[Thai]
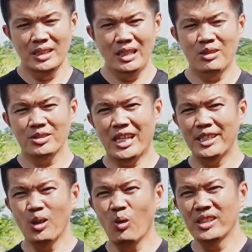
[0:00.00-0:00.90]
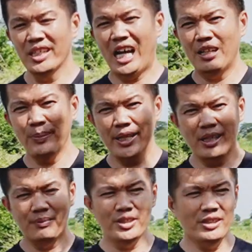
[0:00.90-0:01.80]
เราต้องใช้โดรนในการบิน
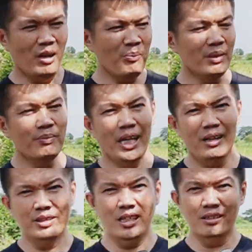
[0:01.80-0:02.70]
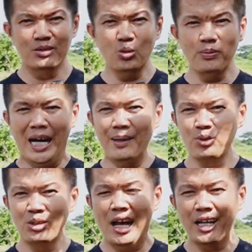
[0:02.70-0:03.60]
นะครับซึ่งเราบินไปแล้วเดี๋ยวดูภาพ
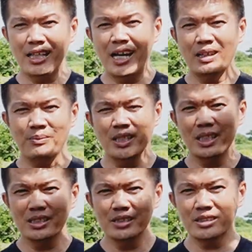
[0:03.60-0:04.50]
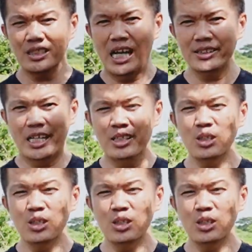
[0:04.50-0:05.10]
ตัวอย่างได้นะครับนี่คือการใช้